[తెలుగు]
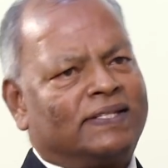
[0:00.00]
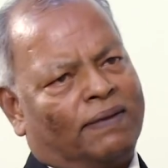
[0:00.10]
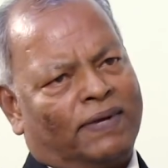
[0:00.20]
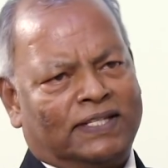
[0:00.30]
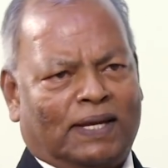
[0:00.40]

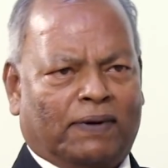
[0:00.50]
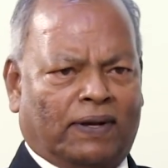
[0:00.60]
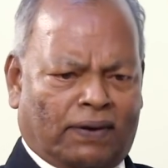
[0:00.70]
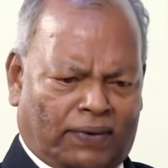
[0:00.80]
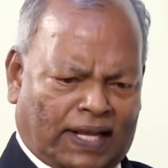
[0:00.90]

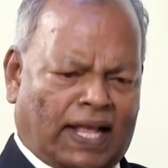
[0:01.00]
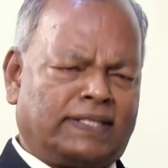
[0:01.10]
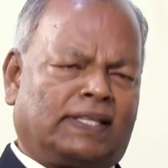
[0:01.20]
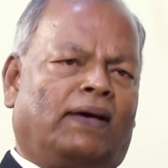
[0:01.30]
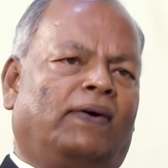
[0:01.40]
సామాజికంగా కూడా
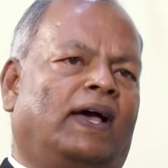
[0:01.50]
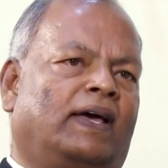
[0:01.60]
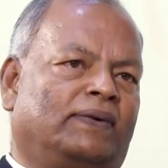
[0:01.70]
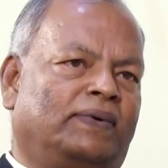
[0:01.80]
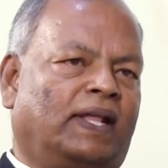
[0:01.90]
కాస్త
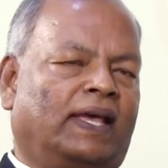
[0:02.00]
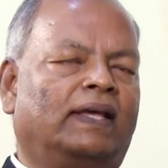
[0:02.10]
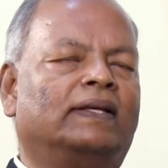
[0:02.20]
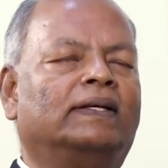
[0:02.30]
అవగాహన ఉంటే